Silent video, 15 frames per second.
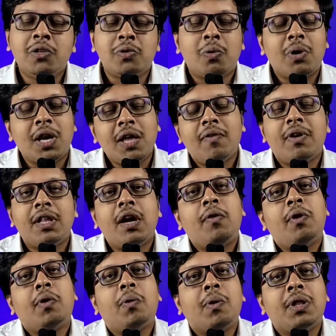ஸோ நீ வந்து
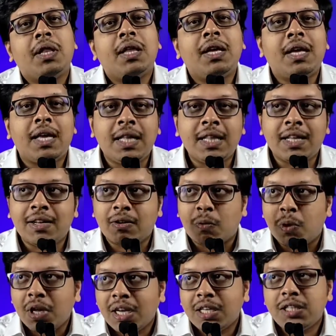அவனுக்கு வந்து இந்த
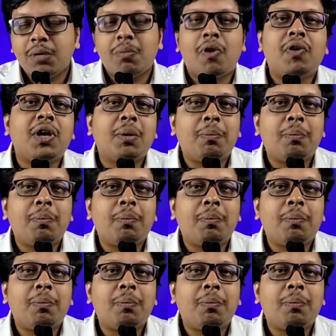ஒனிகிஷிமாவை